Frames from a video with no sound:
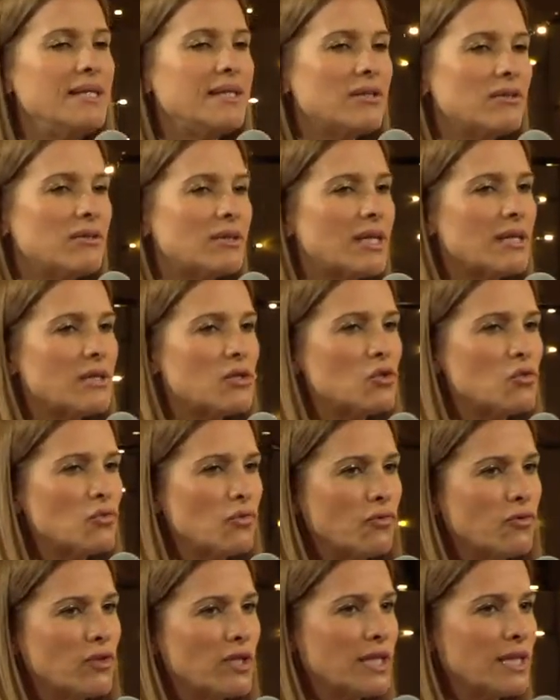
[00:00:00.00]
est en train de
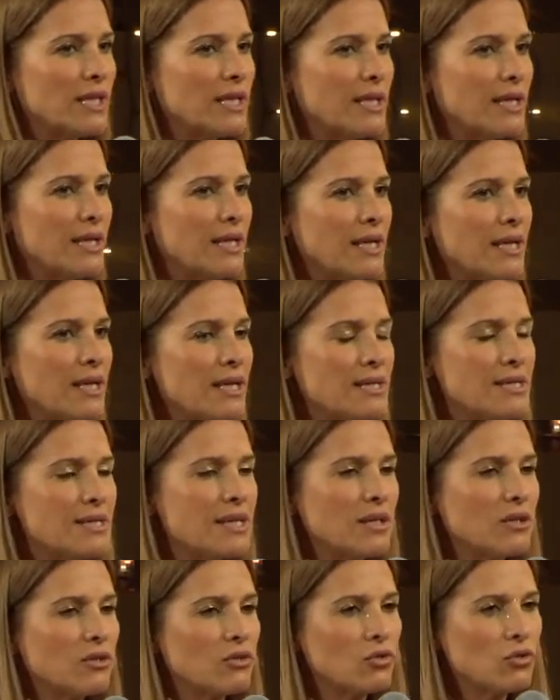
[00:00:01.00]
souffler, c'est
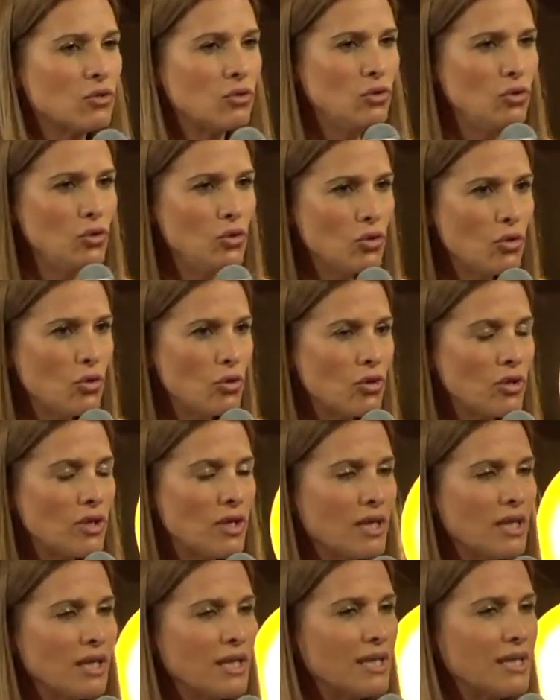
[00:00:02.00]
quand Dieu,
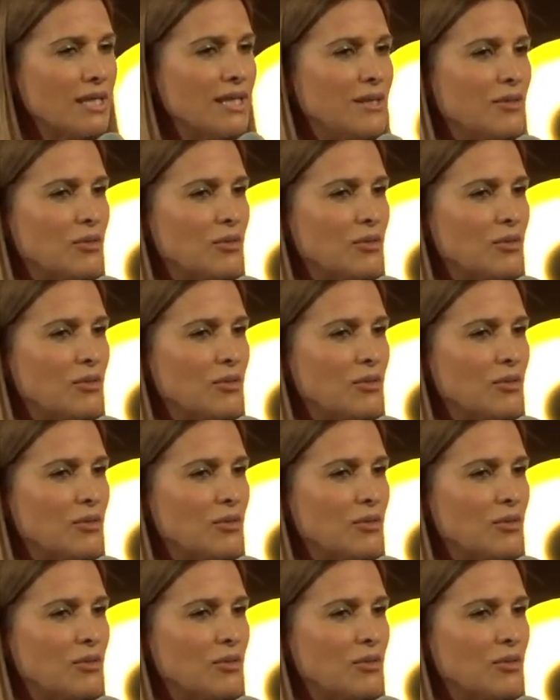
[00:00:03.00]
il,